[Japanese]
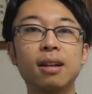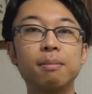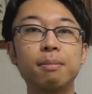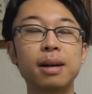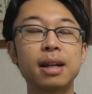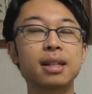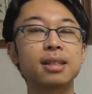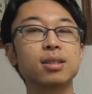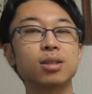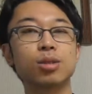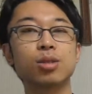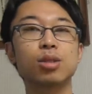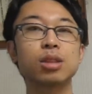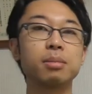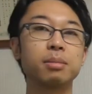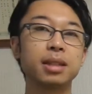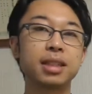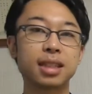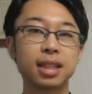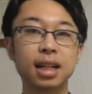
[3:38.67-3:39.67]
バランスをとって
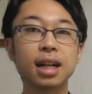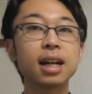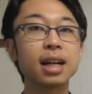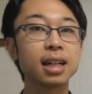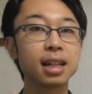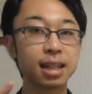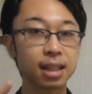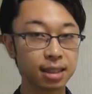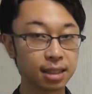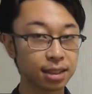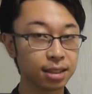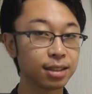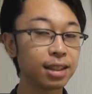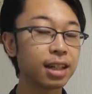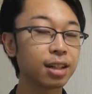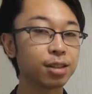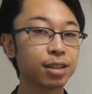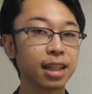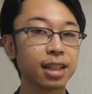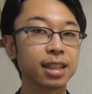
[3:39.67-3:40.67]
ましたが少な
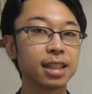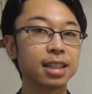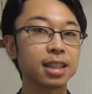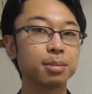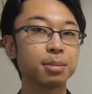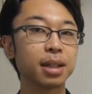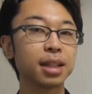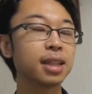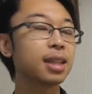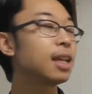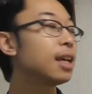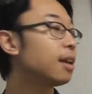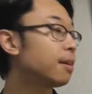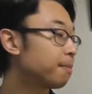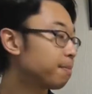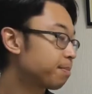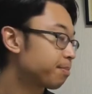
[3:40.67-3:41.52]
くなってしまって